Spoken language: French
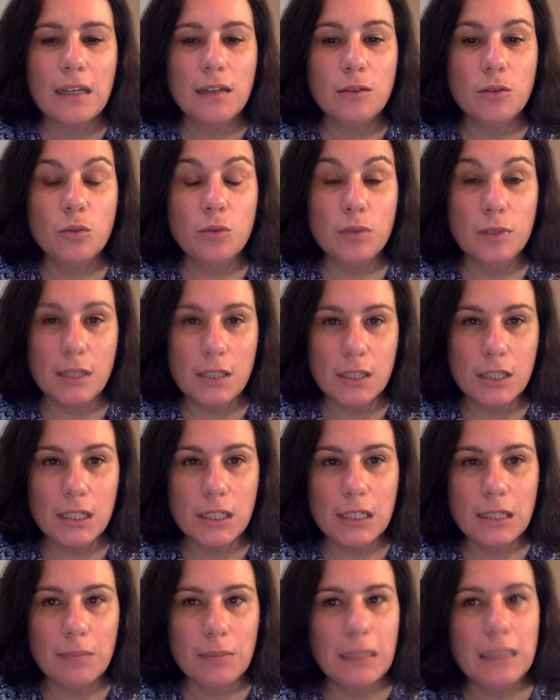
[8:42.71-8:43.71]
Donc déjà,
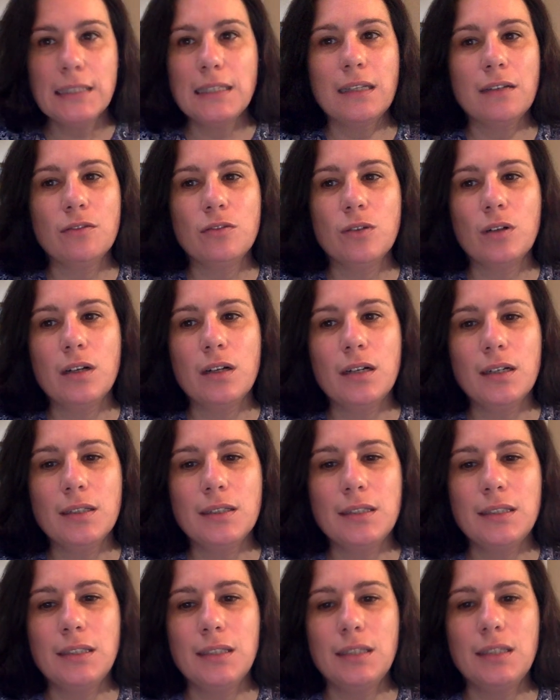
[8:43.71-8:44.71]
j'aimerais savoir
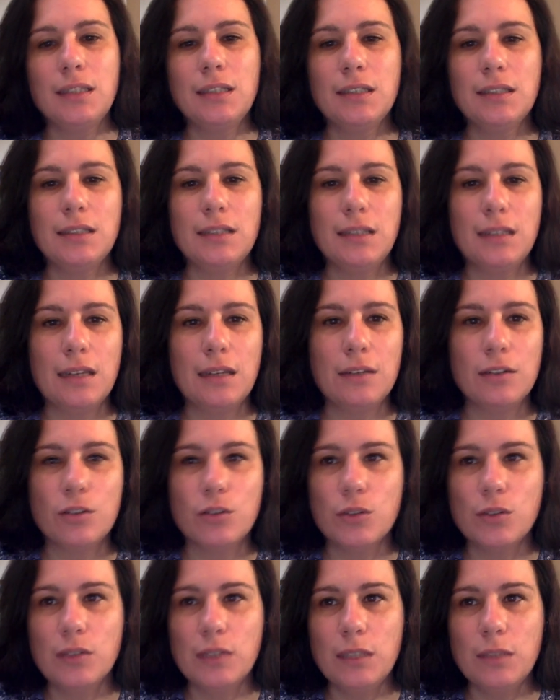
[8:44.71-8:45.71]
si c'est quelque
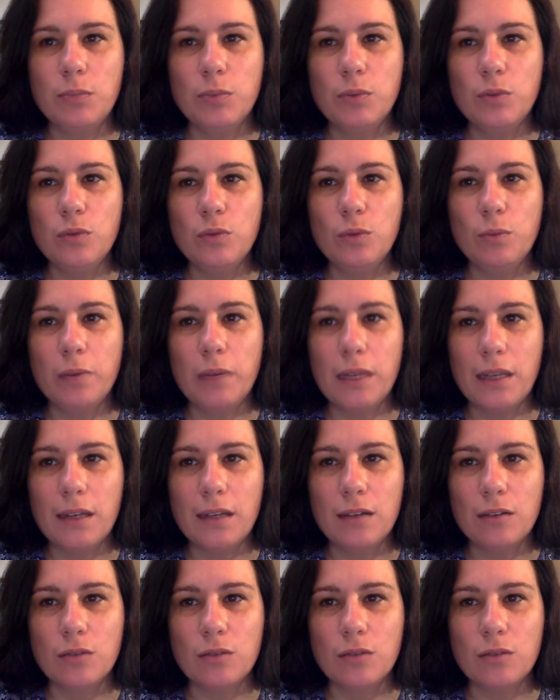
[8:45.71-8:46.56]
chose qui peut vous plaire.